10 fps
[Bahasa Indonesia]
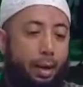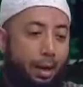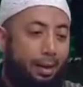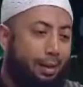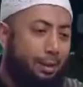
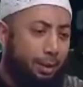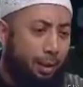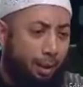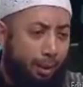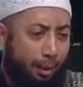Ada
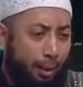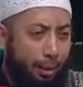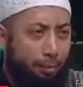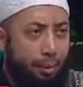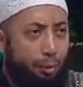istilah yang
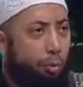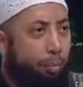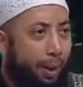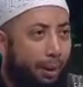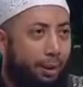lain
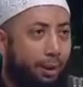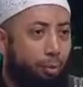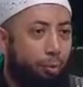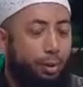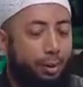menyerupai
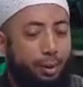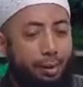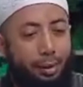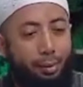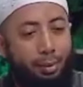itu dan
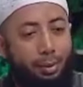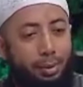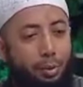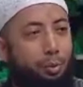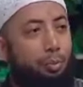ini di
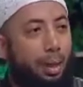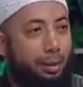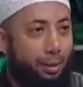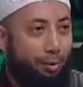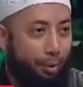Indonesia cukup
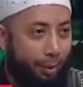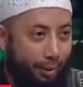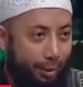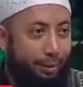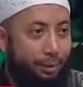banyak orang
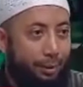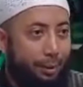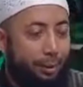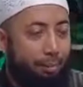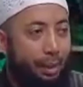yang
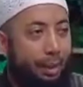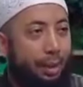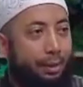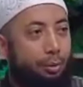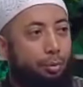
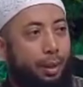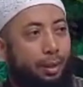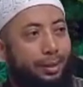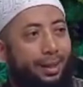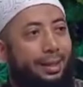
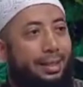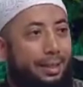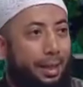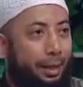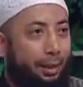menggantungkan dengan
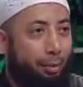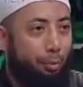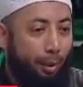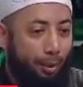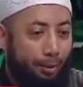istilah yang
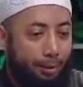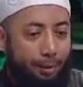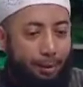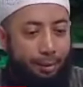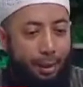kedua.
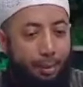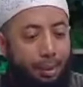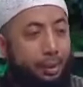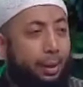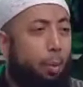
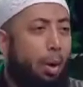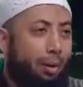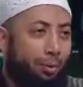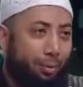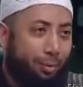Namanya
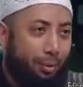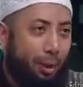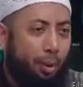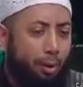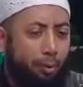tawakul.
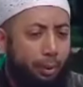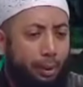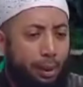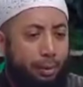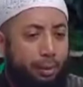Tawakul
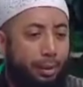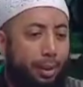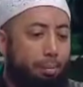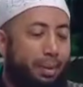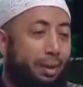ini
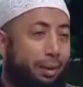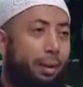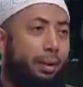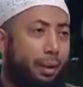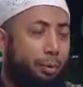artinya
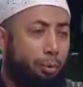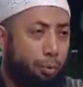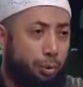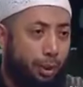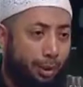menyerahkan
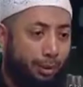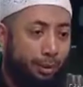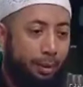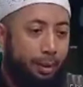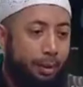urusan
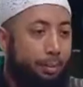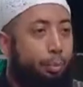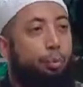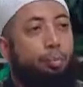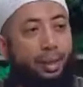
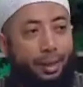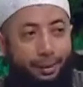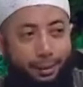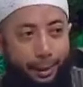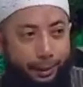sebelum
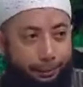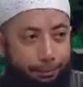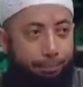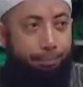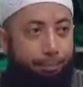berikhtiar.
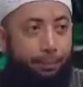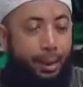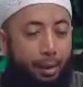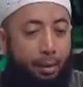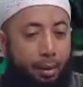
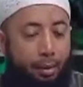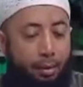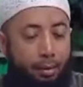Hmm. Ya,